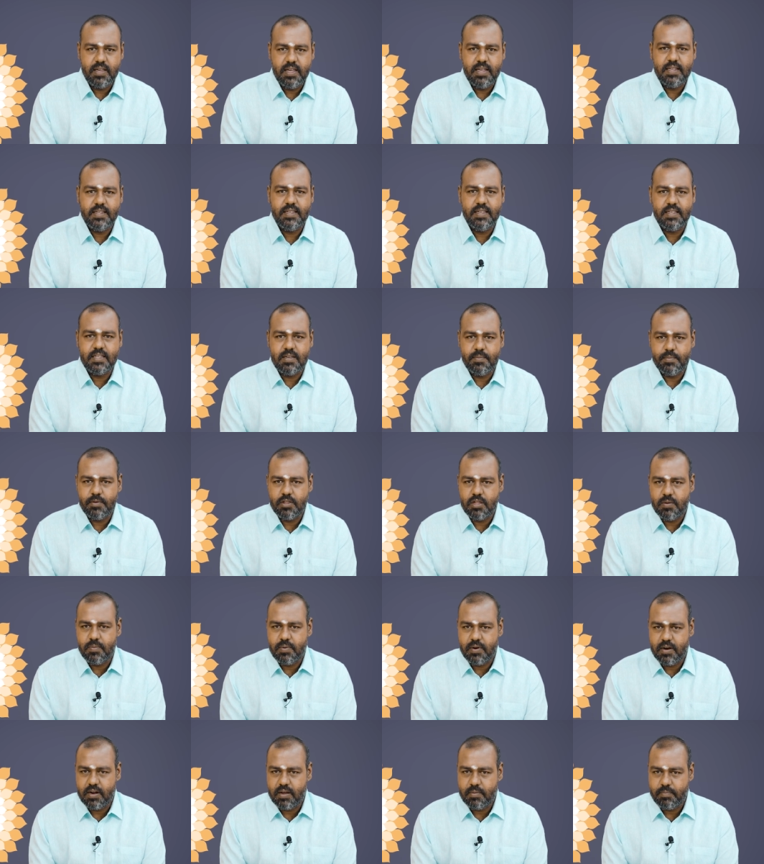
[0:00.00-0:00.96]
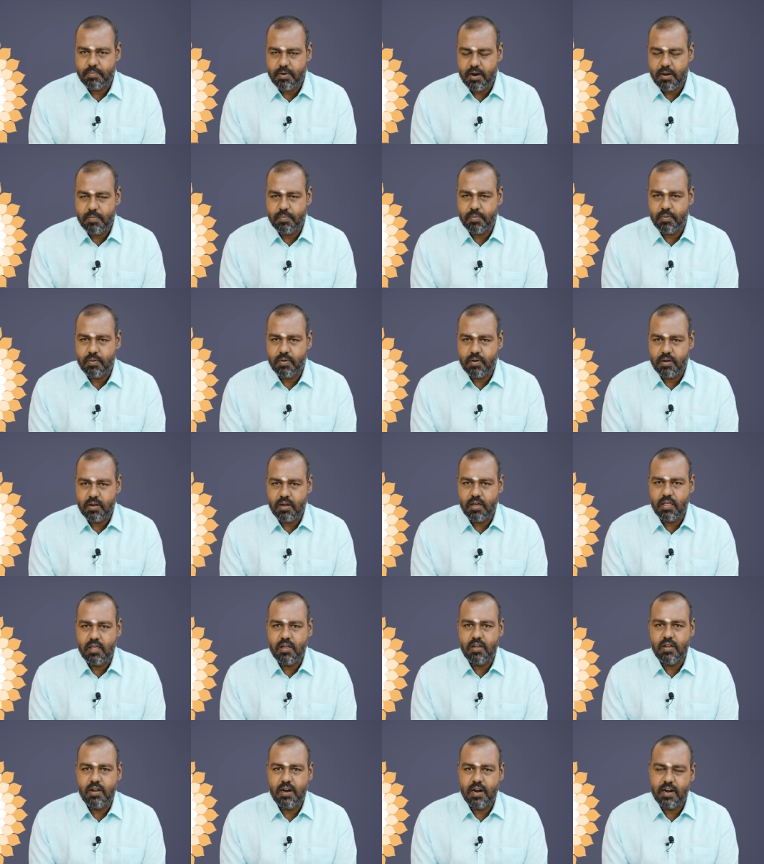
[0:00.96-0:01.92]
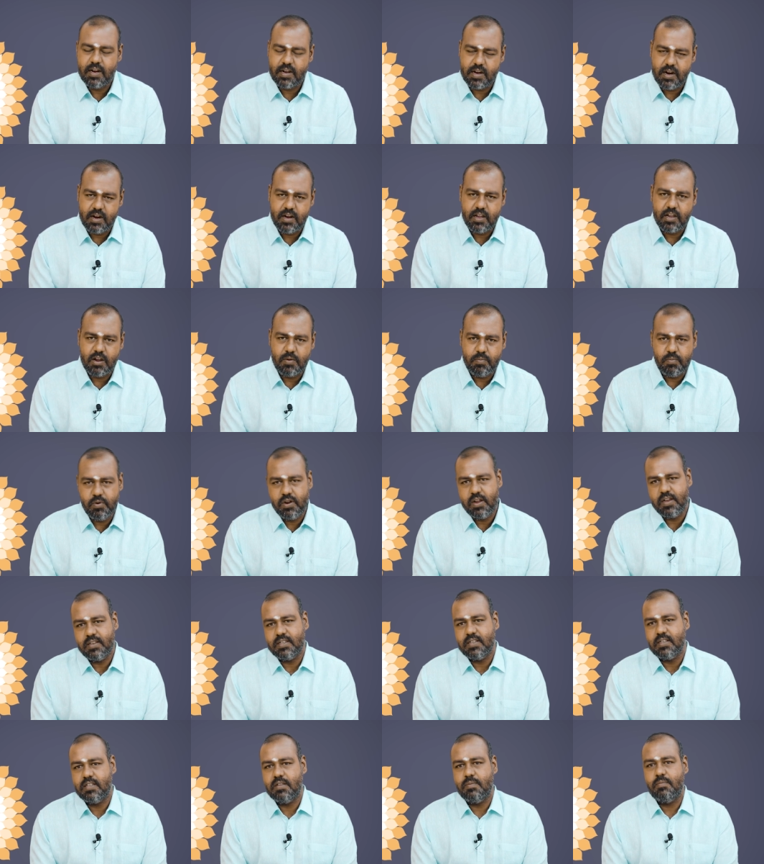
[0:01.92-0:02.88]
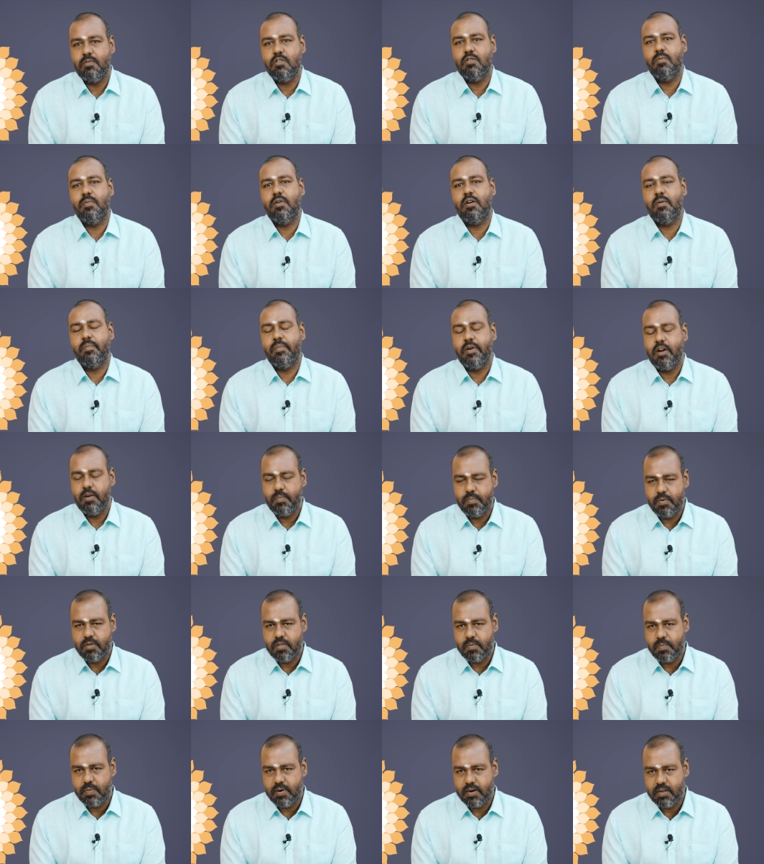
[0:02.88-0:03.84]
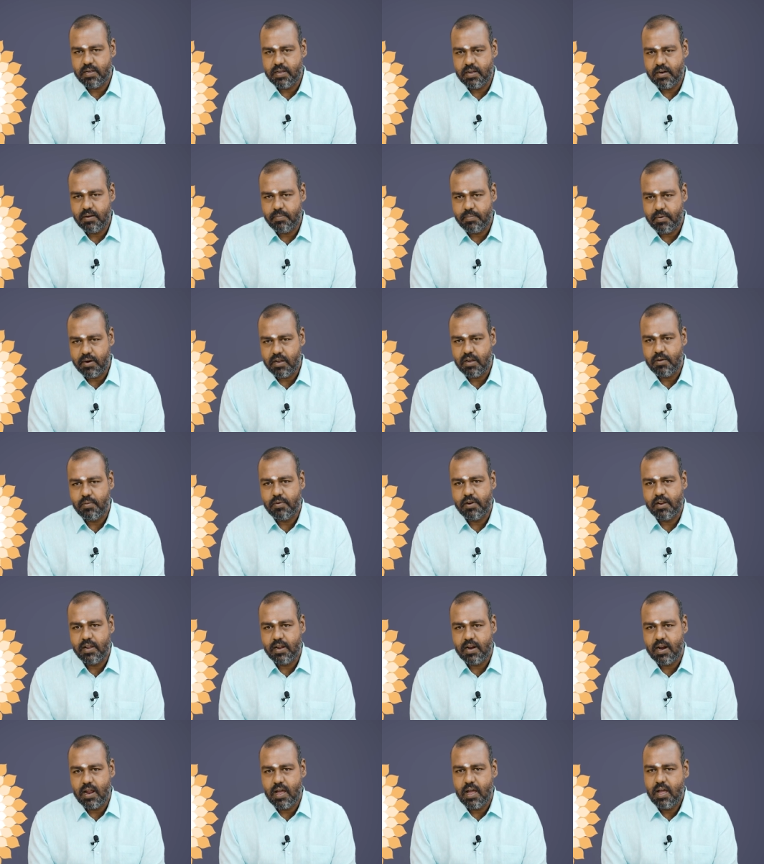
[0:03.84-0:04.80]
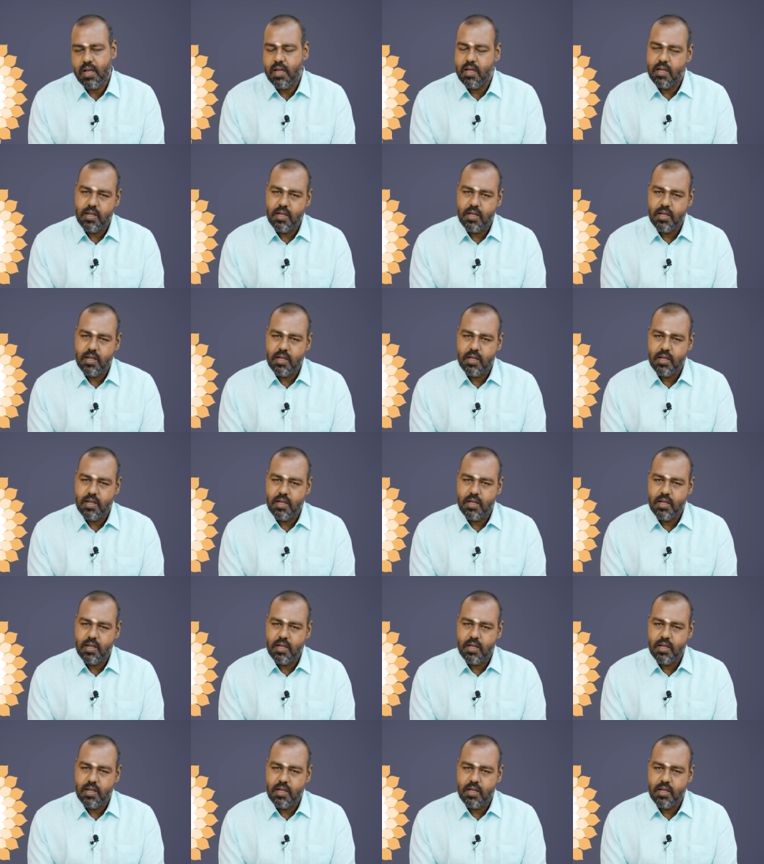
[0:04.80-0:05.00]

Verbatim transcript: ஈசி e சம்மந்தப்பட்ட படிப்பு அதாவது எலக்ட்ரானிக் கம்யூனிகேஷன் சம்மந்தப்பட்ட படிப்பு எதுவும் படிச்சு படிக்க வரீங்களா